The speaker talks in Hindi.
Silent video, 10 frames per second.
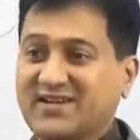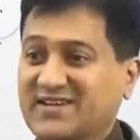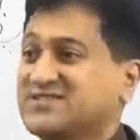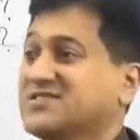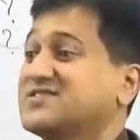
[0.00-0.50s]

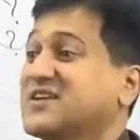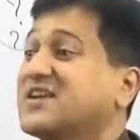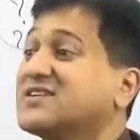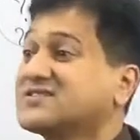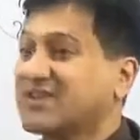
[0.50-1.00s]
28-30
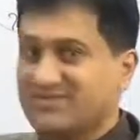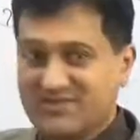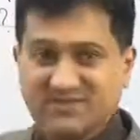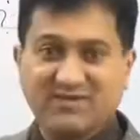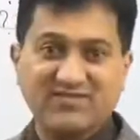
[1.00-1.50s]
साल की
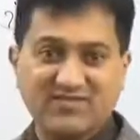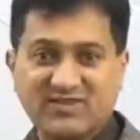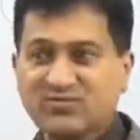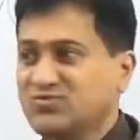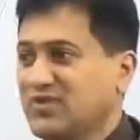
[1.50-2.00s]
सर्विस के बाद
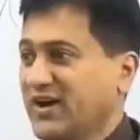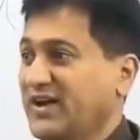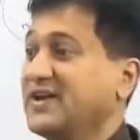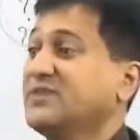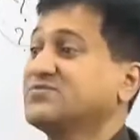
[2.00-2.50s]
सीएमओ हुआ
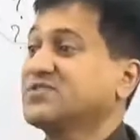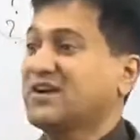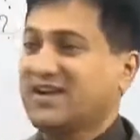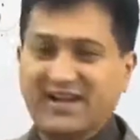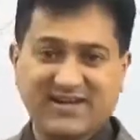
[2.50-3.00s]
है एम्स
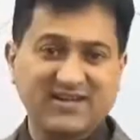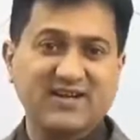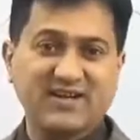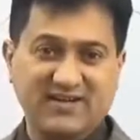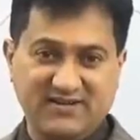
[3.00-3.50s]
का
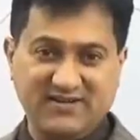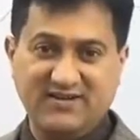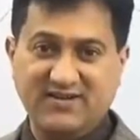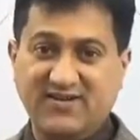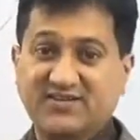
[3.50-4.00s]
डायरेक्टर है
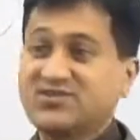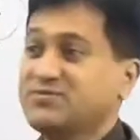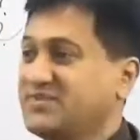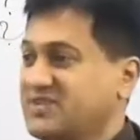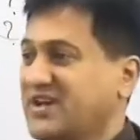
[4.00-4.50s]

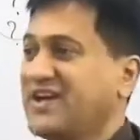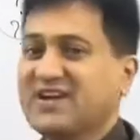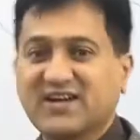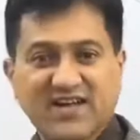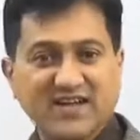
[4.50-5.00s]

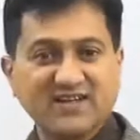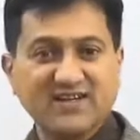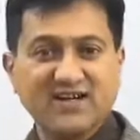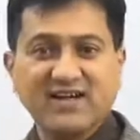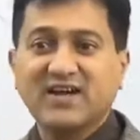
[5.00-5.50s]
एस का
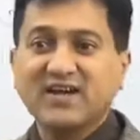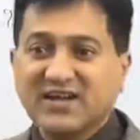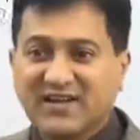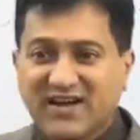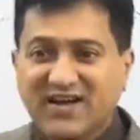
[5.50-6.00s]
डायरेक्टर है
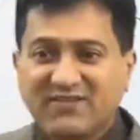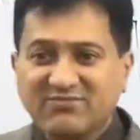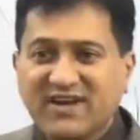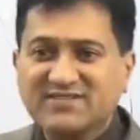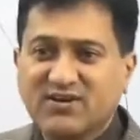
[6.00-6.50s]
इनका
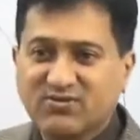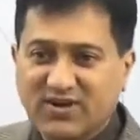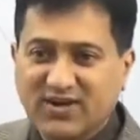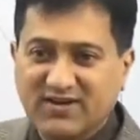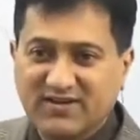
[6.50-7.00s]
काम कैसा
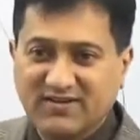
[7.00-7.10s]
होगा